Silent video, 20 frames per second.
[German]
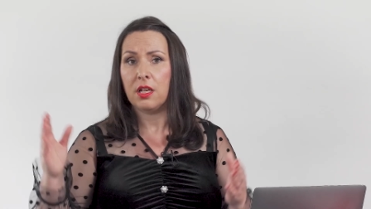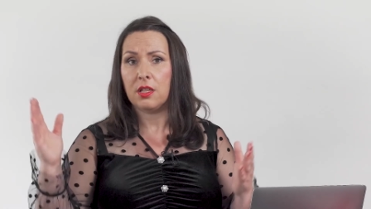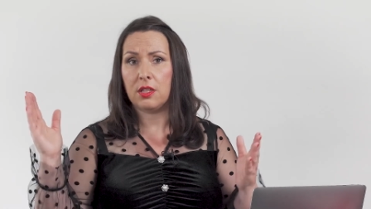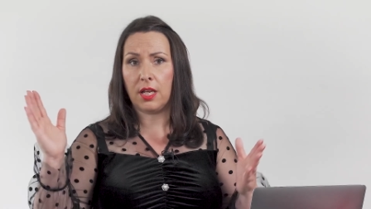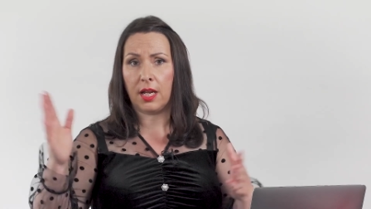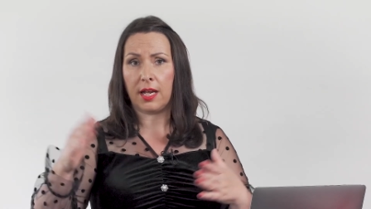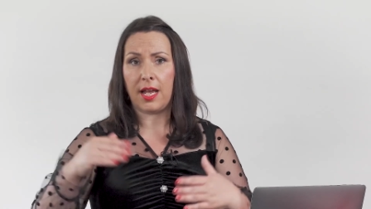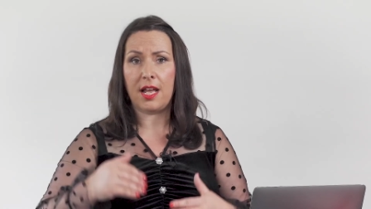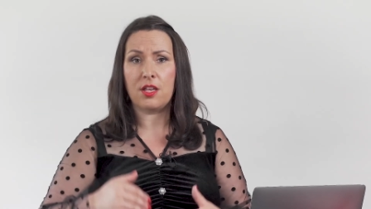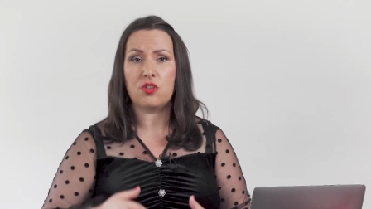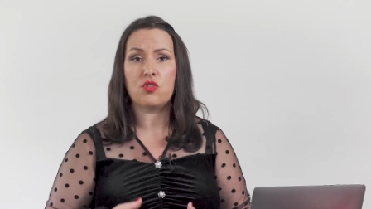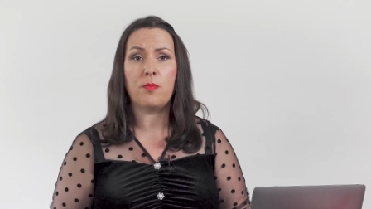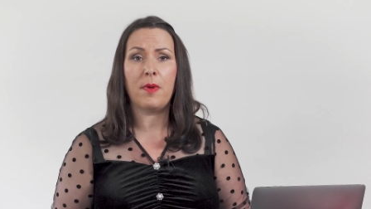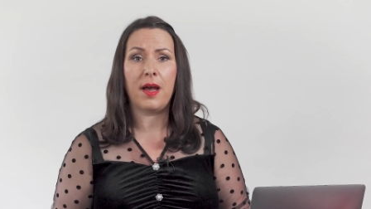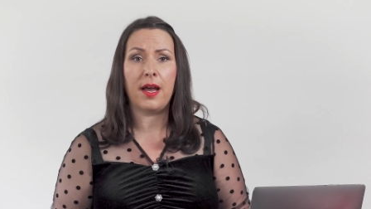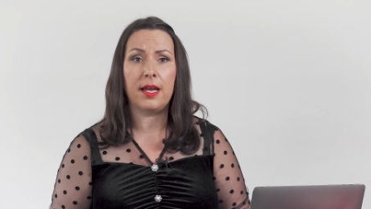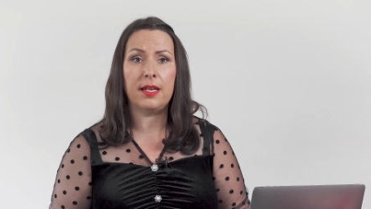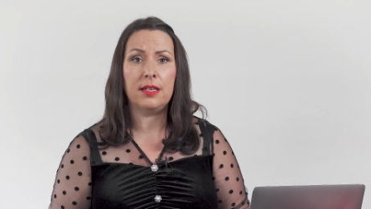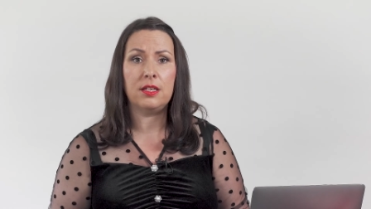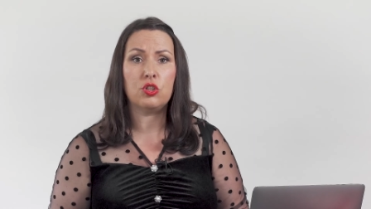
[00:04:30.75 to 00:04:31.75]
dann kannst du
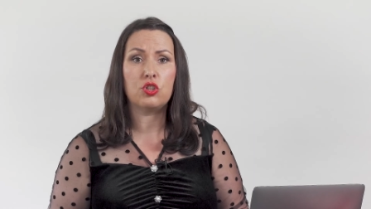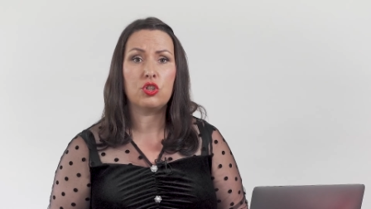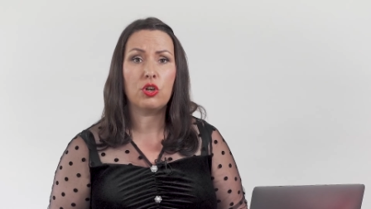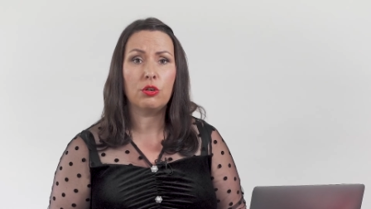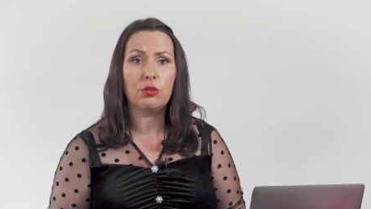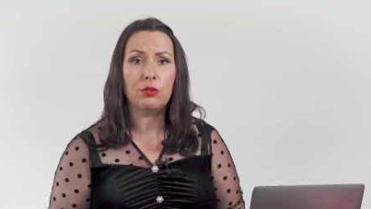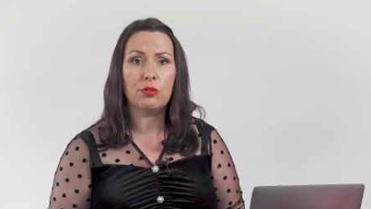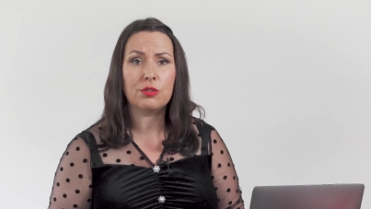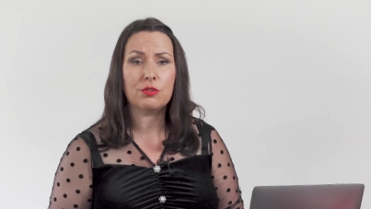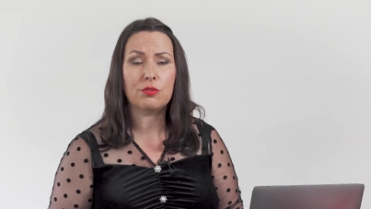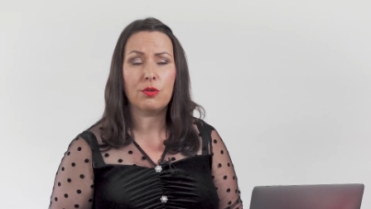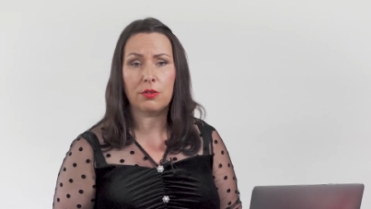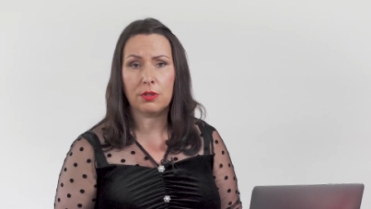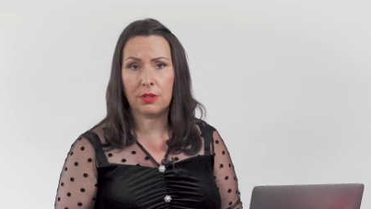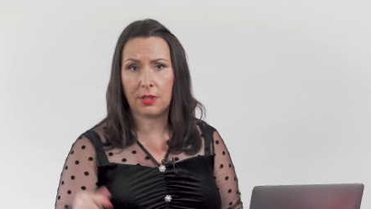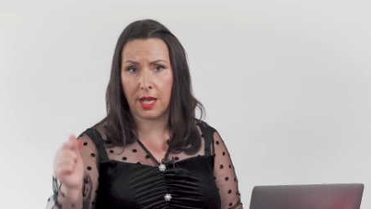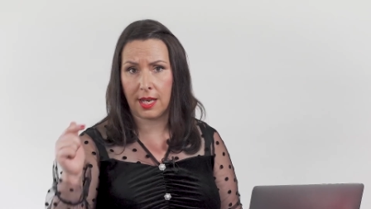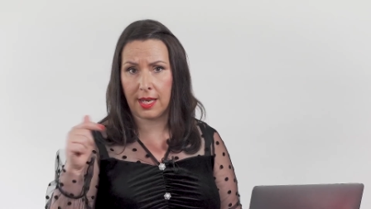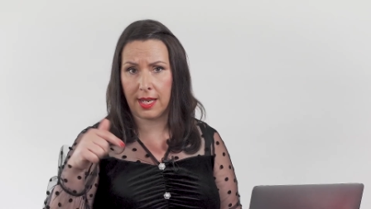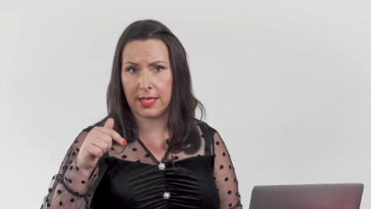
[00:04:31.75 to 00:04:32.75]
mal in die Shownotes
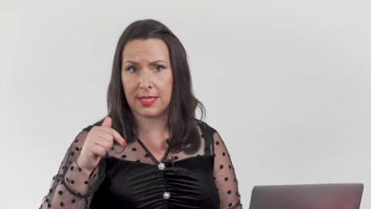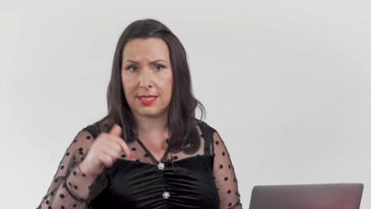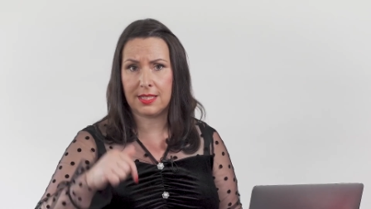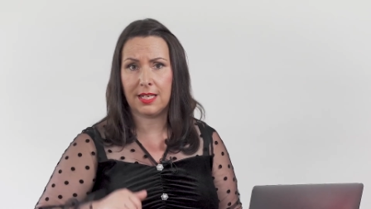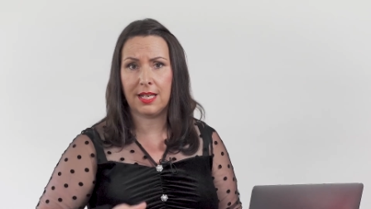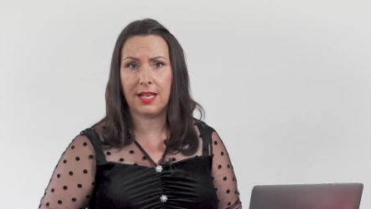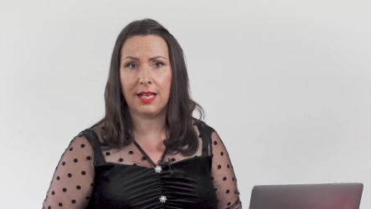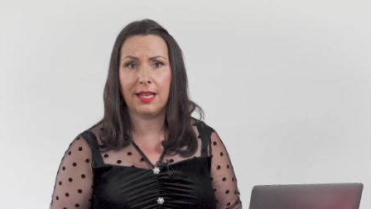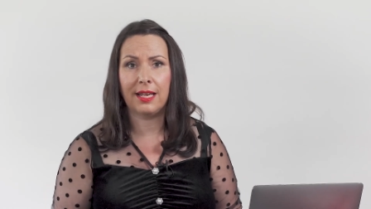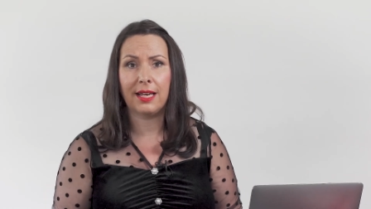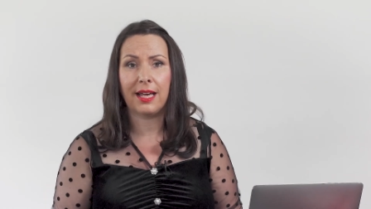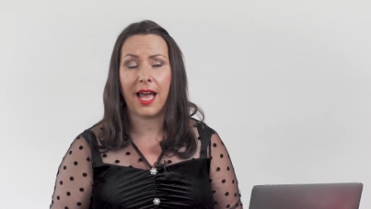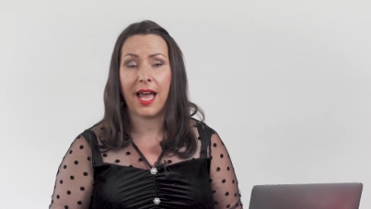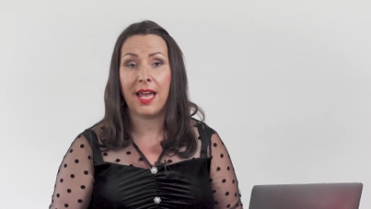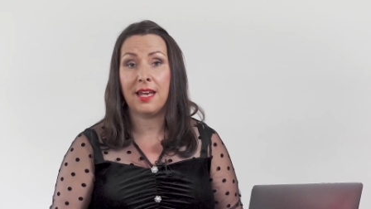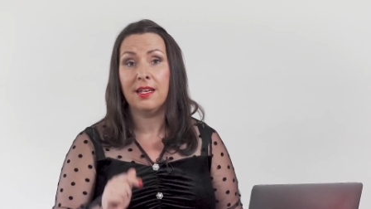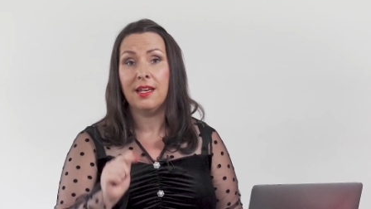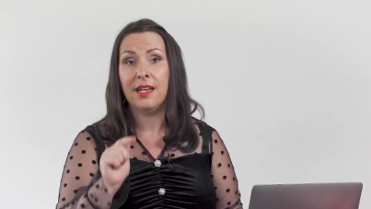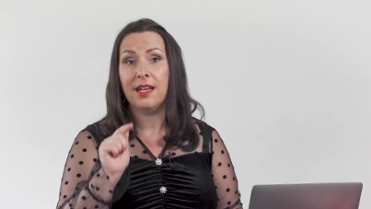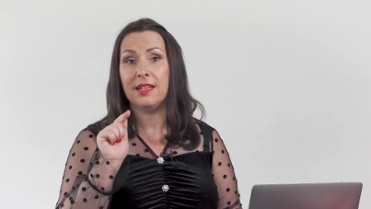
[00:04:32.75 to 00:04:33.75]
gucken, da lege ich dir den Link
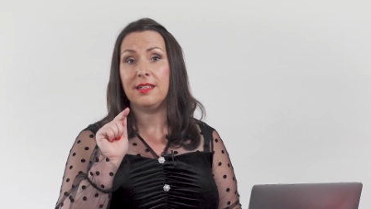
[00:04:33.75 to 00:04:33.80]
rein.